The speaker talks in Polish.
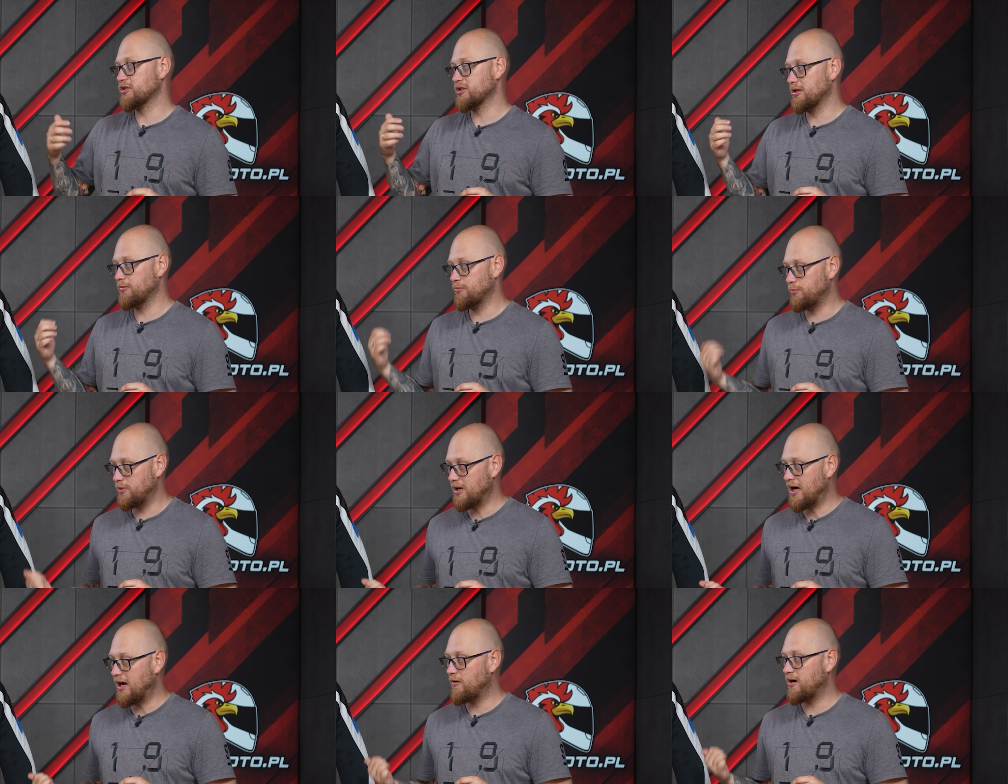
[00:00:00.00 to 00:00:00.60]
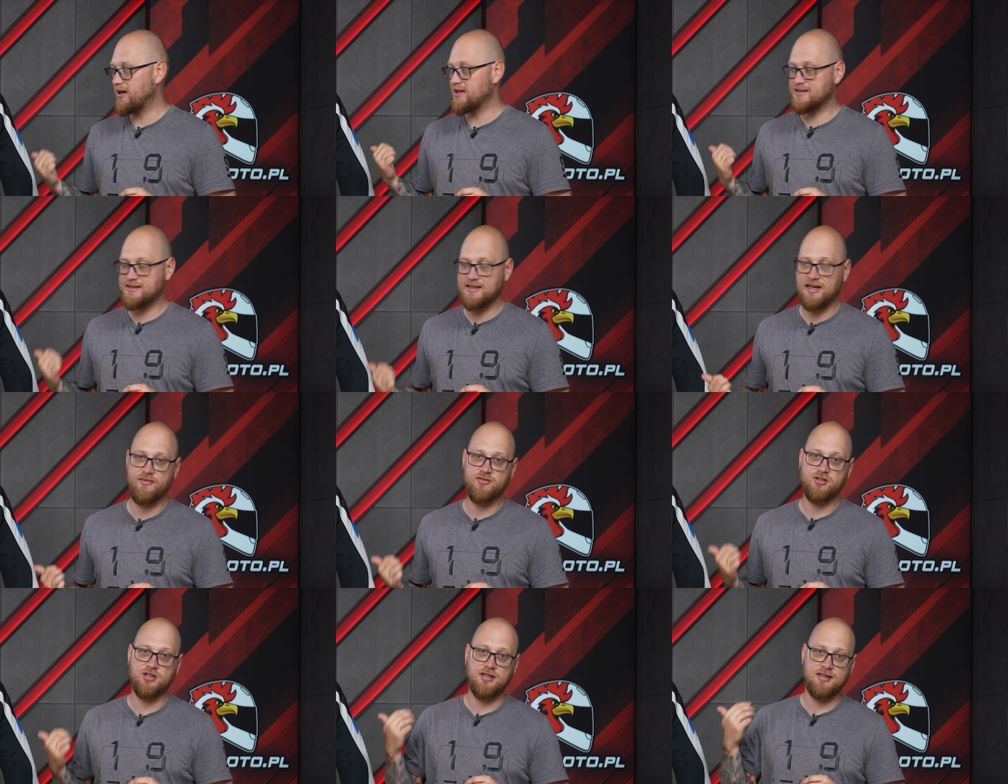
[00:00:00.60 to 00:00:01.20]
że biała
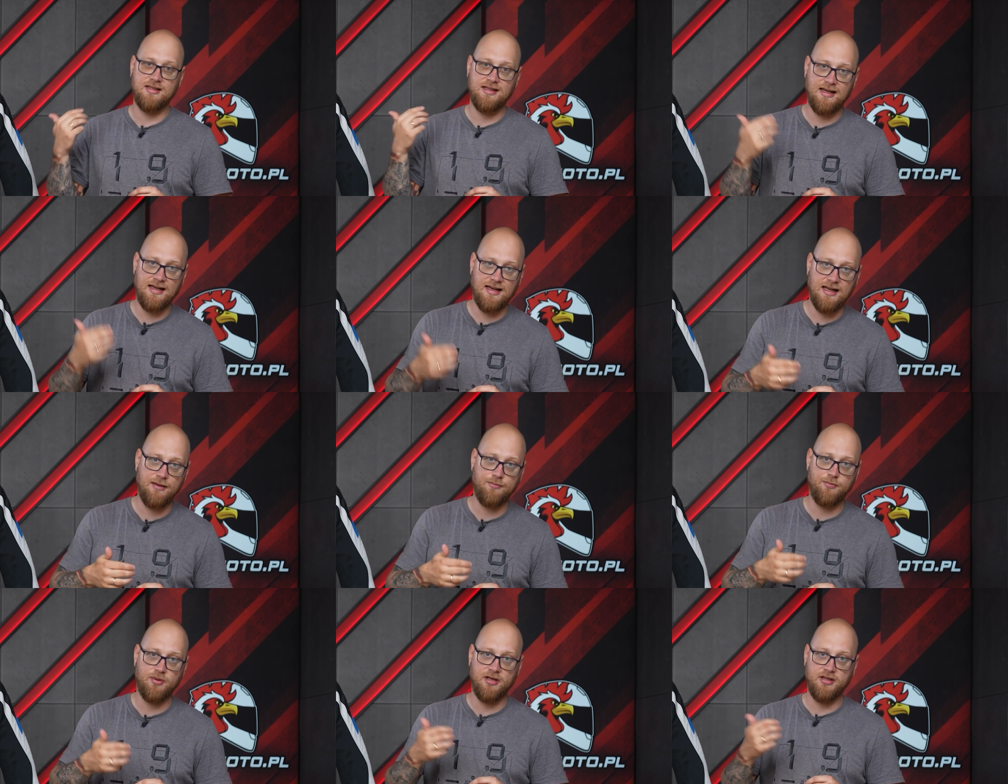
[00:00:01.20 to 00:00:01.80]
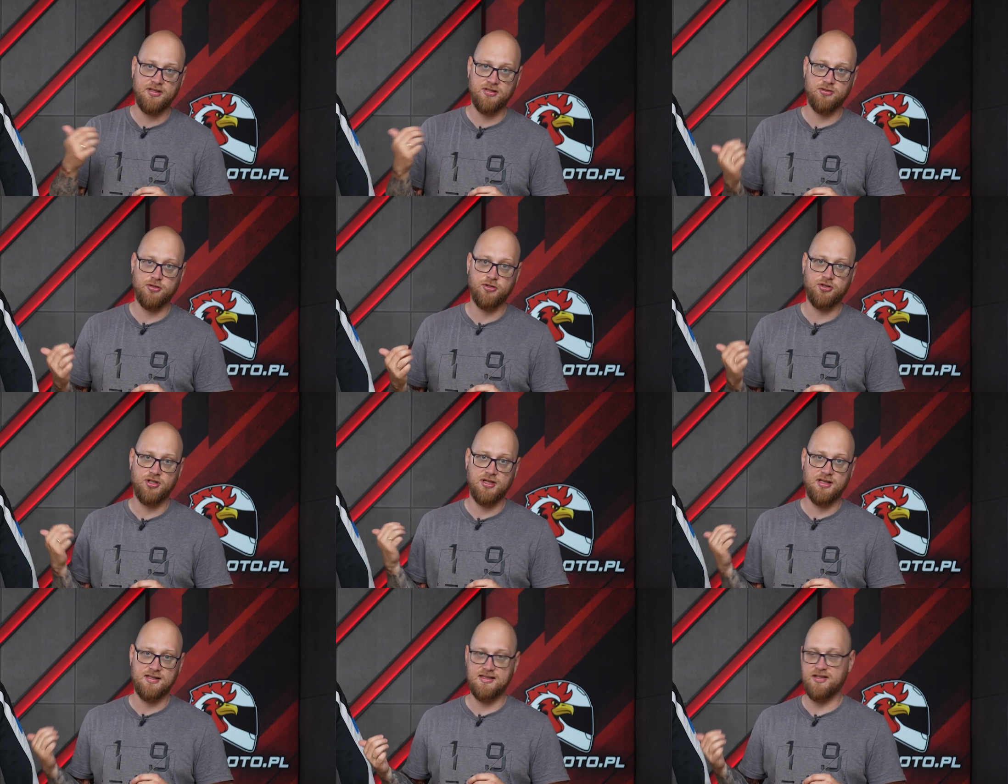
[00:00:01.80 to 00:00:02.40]
zawsze najlepiej
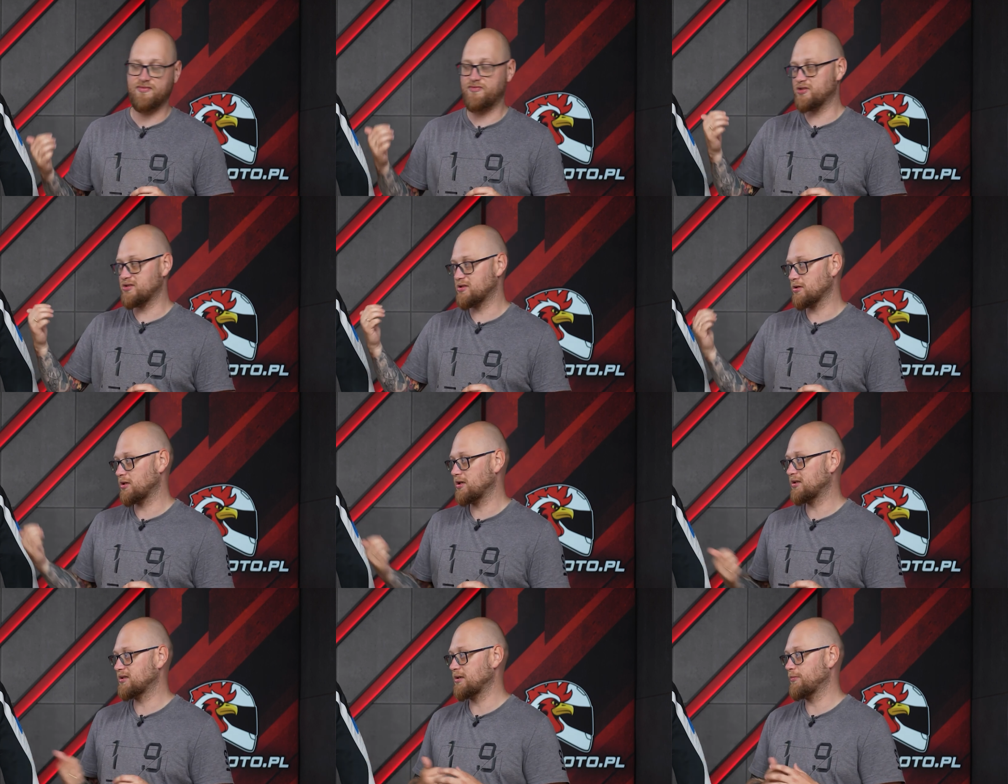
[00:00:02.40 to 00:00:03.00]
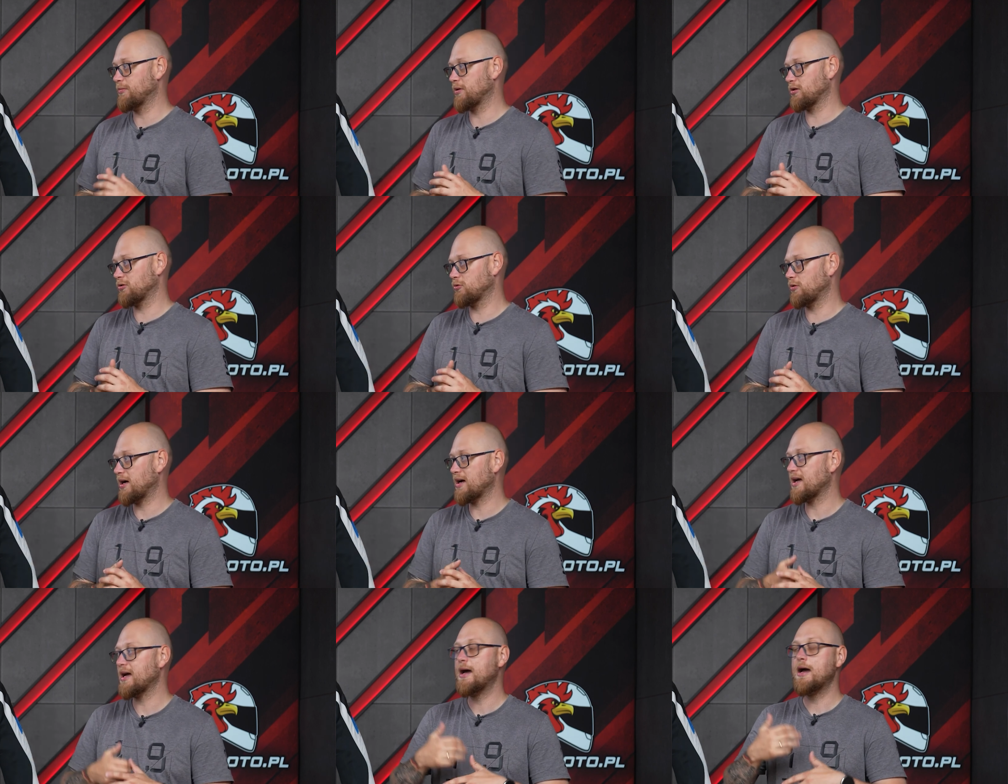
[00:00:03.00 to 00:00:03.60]
znosi jazdę w wysokich
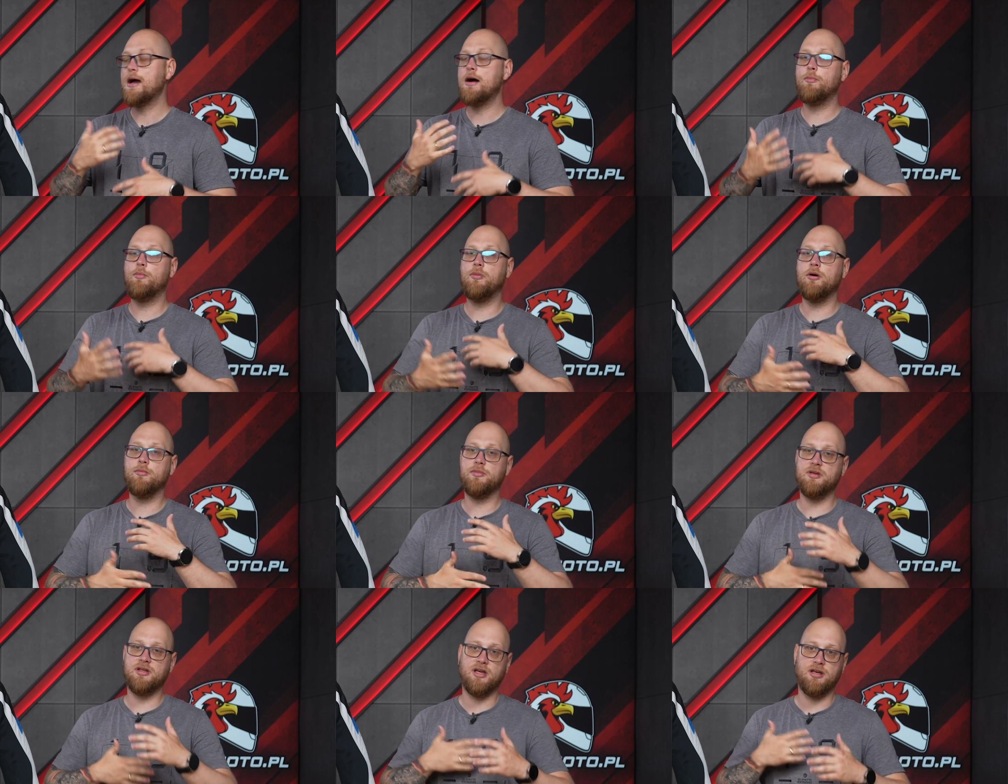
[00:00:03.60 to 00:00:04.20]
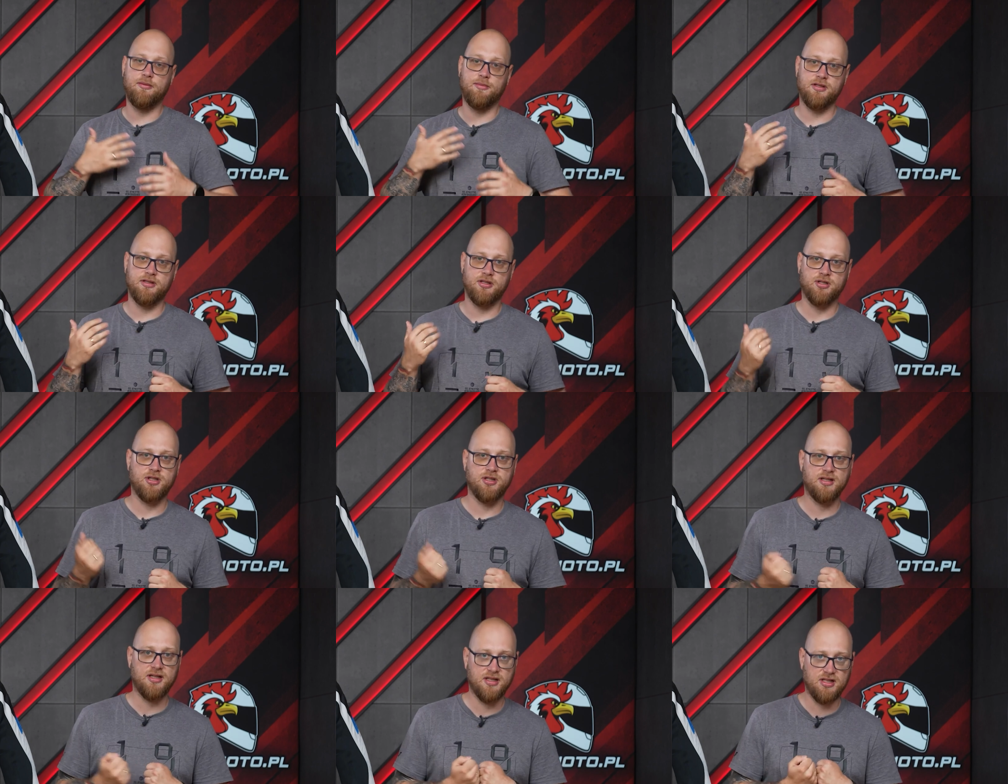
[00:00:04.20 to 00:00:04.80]
temperaturach, bo mniej
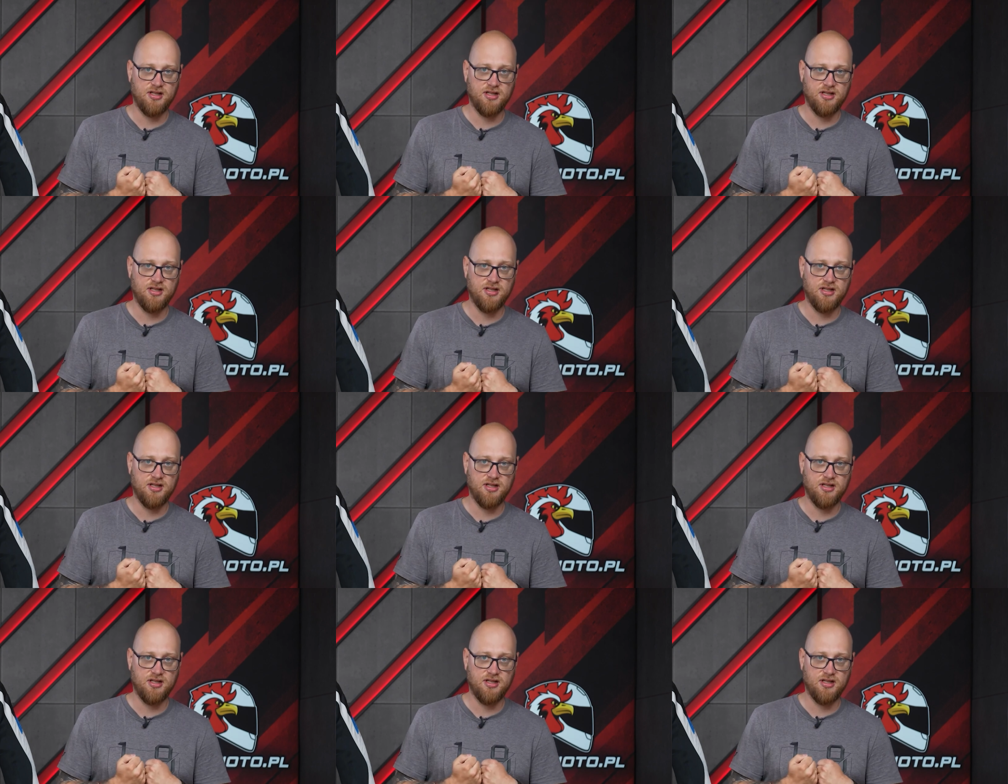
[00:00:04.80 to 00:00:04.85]
będzie się